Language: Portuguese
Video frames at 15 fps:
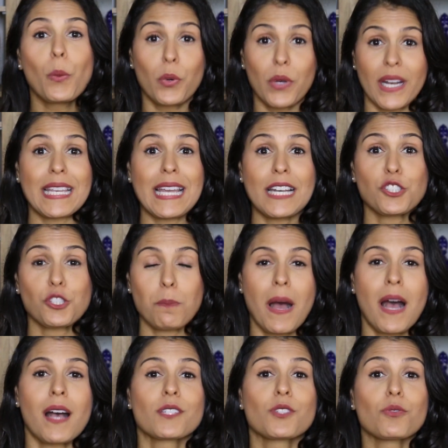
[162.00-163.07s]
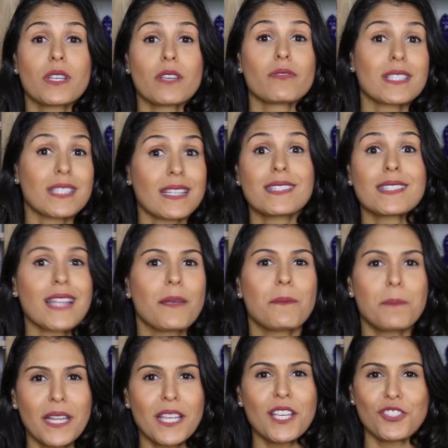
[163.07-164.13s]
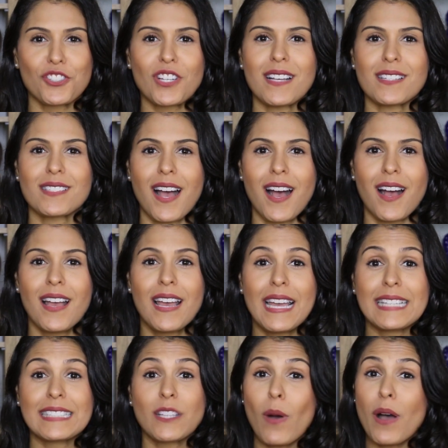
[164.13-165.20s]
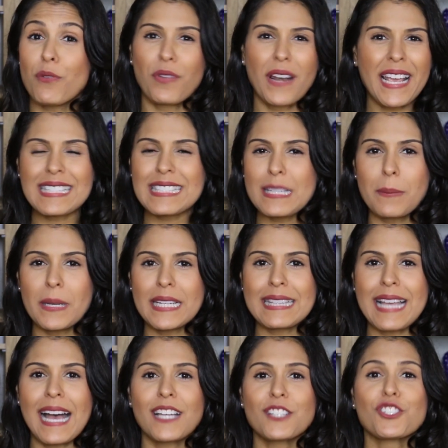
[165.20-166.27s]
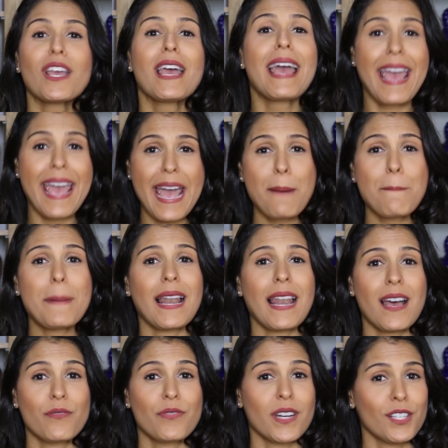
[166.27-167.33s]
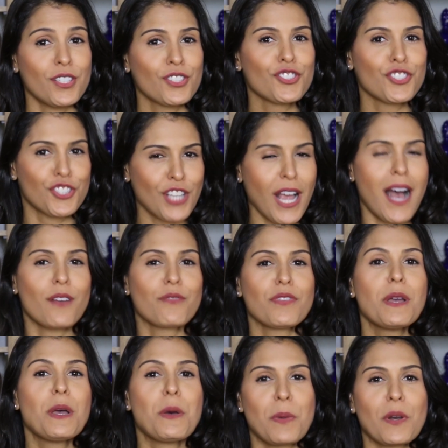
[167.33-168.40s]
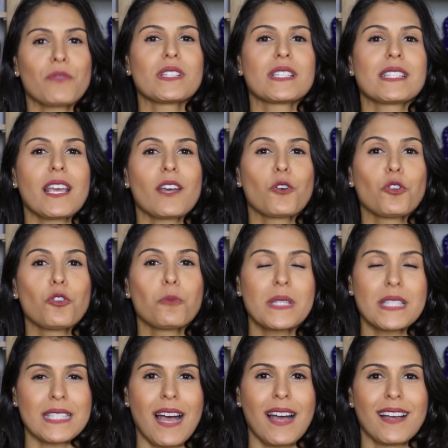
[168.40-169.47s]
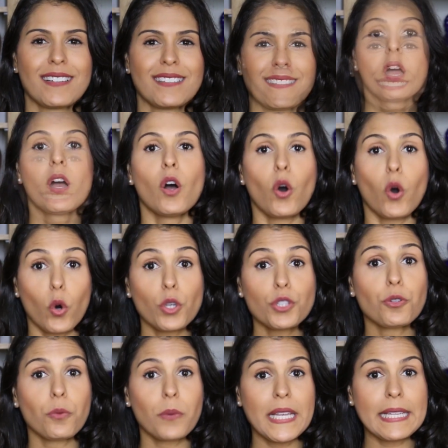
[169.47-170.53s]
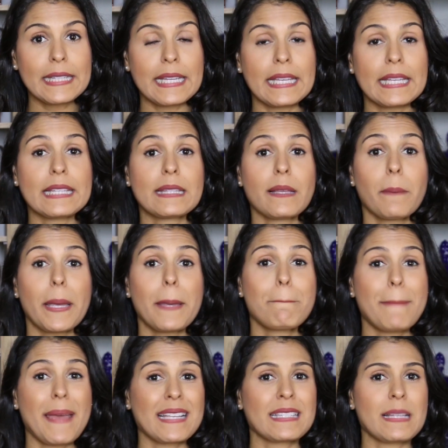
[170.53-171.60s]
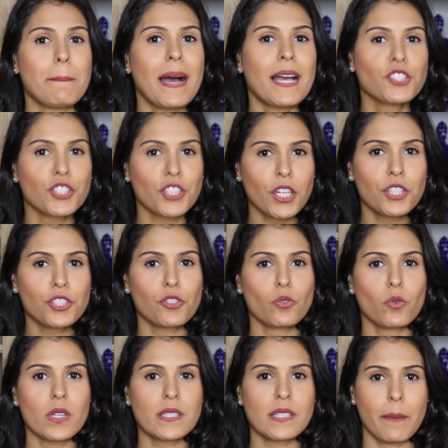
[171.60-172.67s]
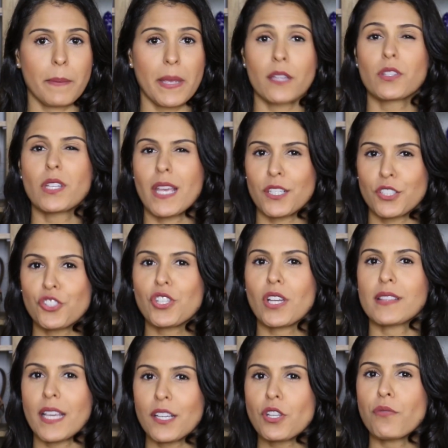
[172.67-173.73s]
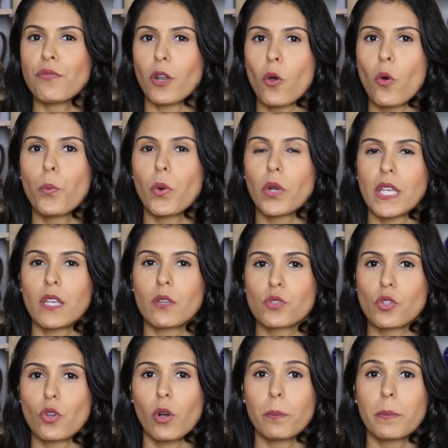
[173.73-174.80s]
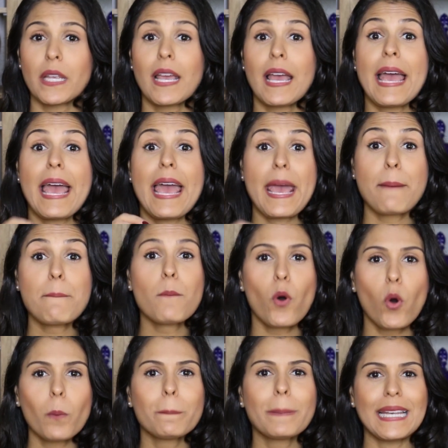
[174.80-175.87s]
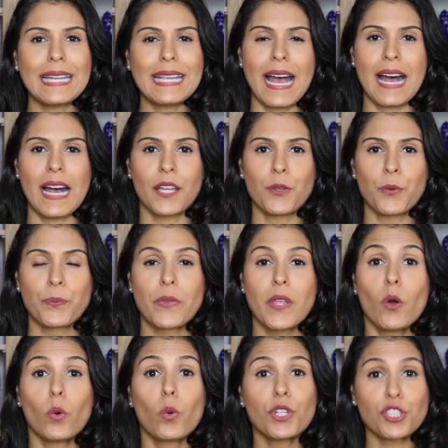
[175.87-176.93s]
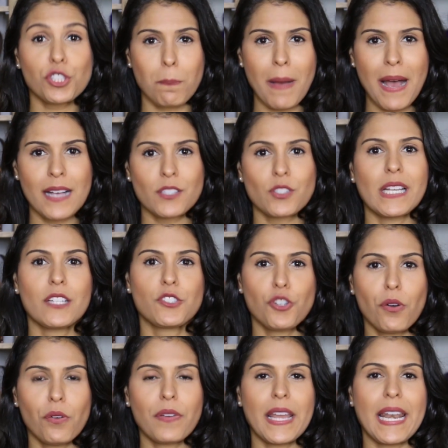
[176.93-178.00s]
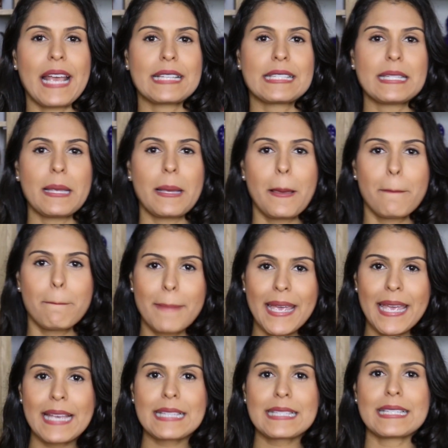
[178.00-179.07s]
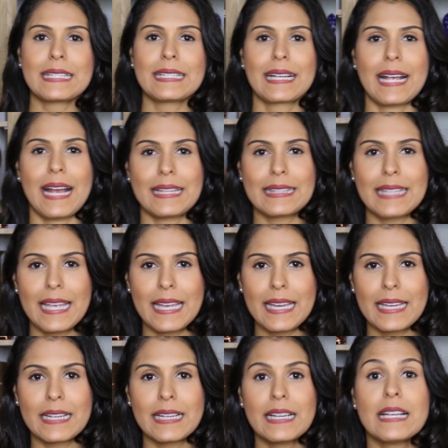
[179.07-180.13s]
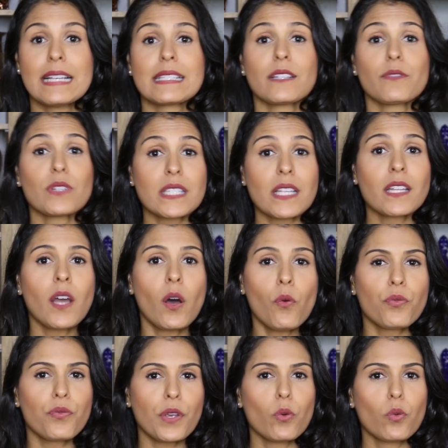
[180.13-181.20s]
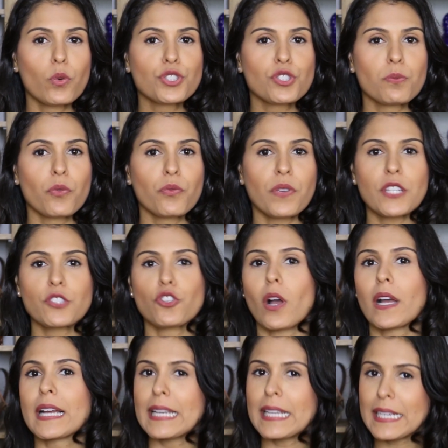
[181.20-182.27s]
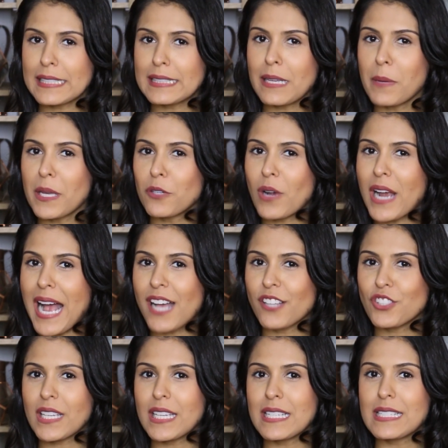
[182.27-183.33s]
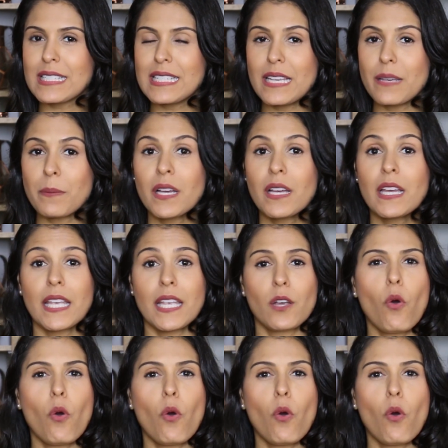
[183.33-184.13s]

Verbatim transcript: por aquele espaço que você sempre quis casar. Então a flexibilidade é a palavra-chave para você economizar. Outro item que também pesa bastante no orçamento e a gente até já falou um pouquinho sobre é mobiliário. O espaço ele te oferece mesa, cadeira. Se você não viu o último vídeo, ó, clica também no card aqui em cima e